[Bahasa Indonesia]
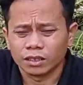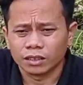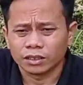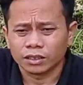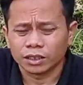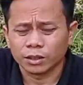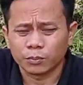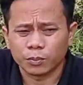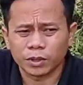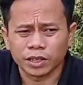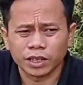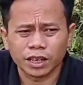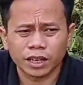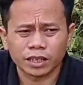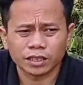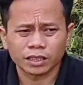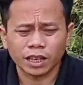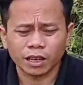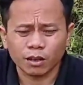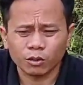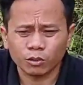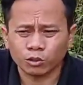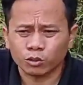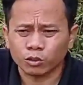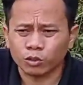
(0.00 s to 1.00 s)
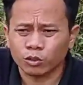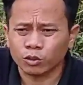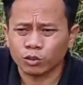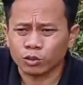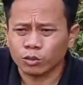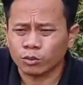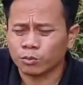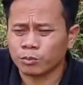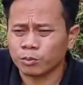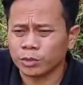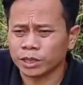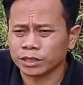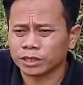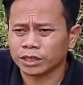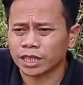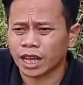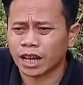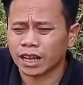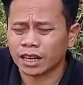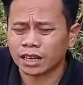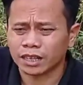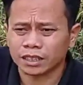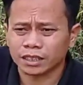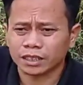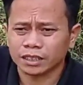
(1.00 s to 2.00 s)
sebenarnya untuk
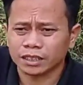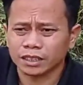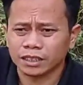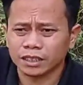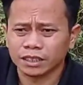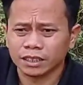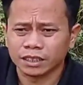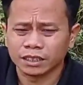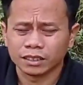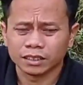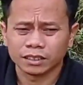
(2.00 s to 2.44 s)
mencari